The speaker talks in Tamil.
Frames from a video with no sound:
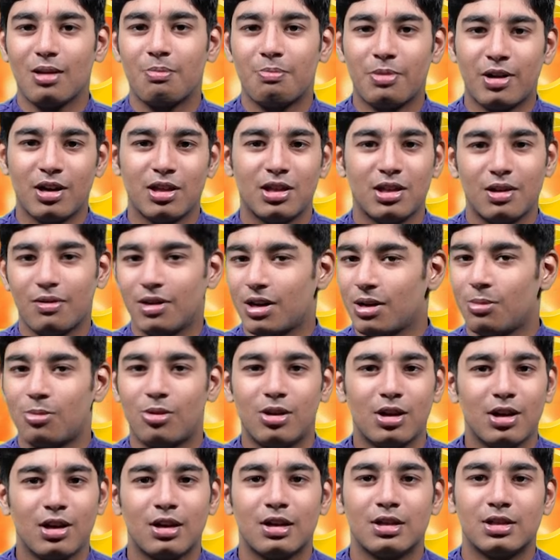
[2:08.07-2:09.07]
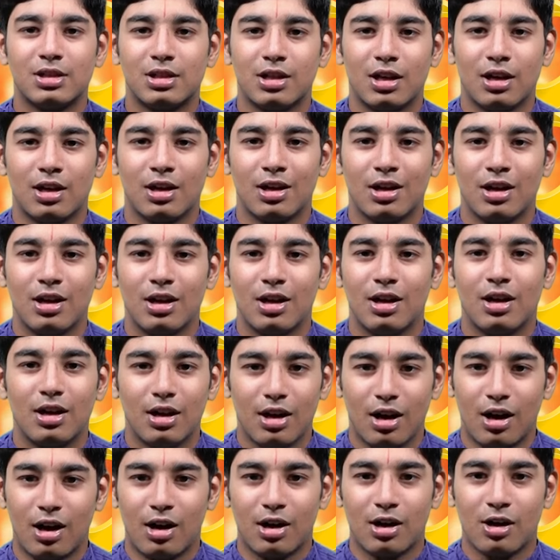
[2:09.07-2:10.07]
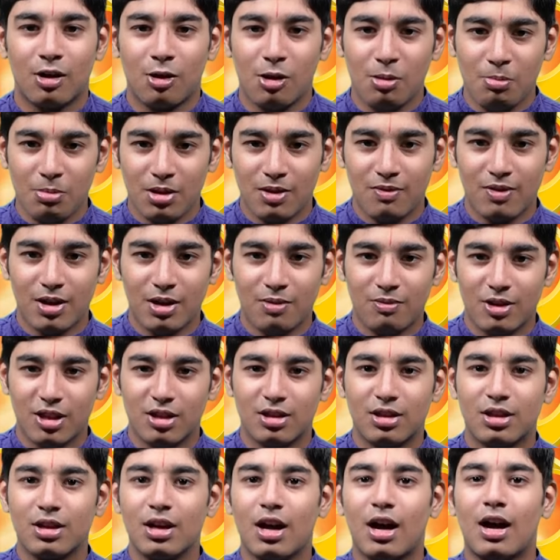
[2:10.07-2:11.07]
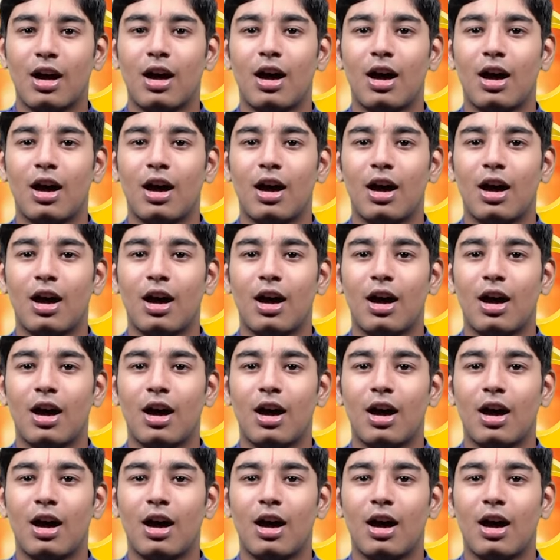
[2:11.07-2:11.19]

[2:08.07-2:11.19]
பிறந்தவர் நம்மளோட கிருஷ்ணர் ஆனாலும் இவர் வந்து